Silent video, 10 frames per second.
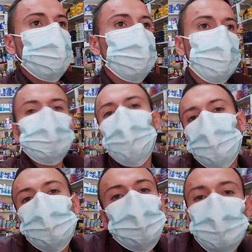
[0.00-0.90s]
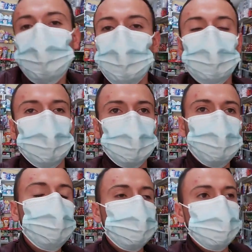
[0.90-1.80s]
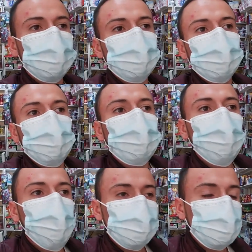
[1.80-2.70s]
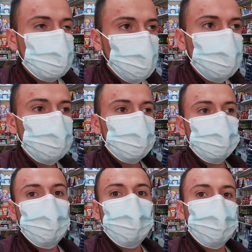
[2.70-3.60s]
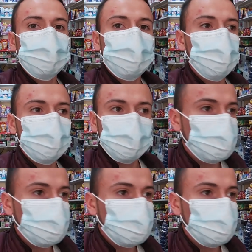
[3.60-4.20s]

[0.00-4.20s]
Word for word: Eh, y saben que vienen con billetes falsos, entonces uno lo que hace, tan, está falso, perro.